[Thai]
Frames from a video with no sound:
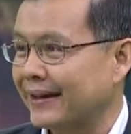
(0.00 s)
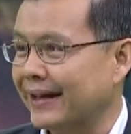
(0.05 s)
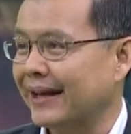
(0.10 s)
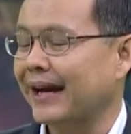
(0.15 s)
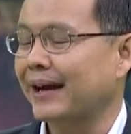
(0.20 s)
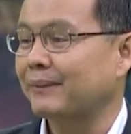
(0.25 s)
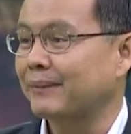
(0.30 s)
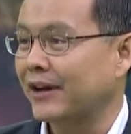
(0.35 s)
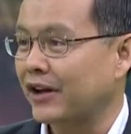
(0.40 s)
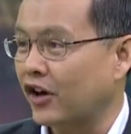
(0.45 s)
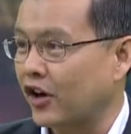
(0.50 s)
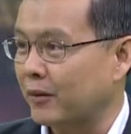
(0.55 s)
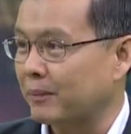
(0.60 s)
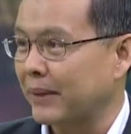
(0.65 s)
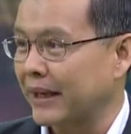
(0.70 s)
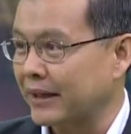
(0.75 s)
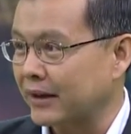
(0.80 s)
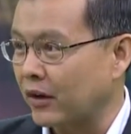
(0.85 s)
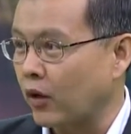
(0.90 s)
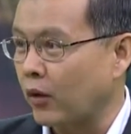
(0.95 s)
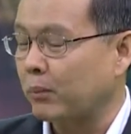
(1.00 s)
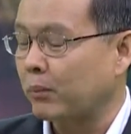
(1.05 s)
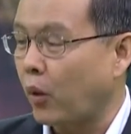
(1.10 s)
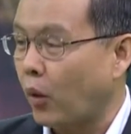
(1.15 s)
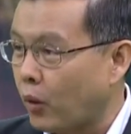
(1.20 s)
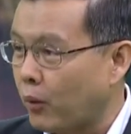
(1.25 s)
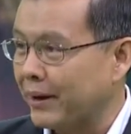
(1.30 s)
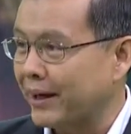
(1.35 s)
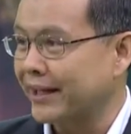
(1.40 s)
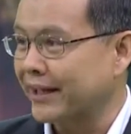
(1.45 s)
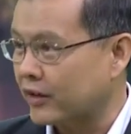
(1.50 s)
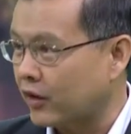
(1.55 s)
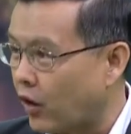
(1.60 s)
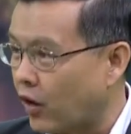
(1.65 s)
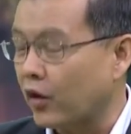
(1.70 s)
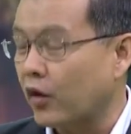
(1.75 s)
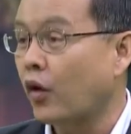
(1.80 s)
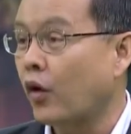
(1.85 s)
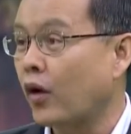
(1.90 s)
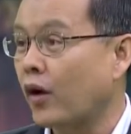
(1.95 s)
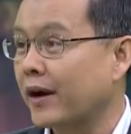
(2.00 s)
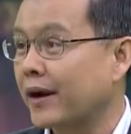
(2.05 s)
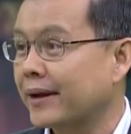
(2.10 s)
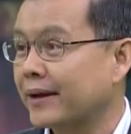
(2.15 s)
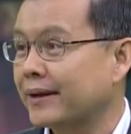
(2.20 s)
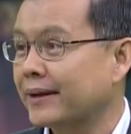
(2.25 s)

นะครับแล้วก็เป็นผู้ผลิตของโลก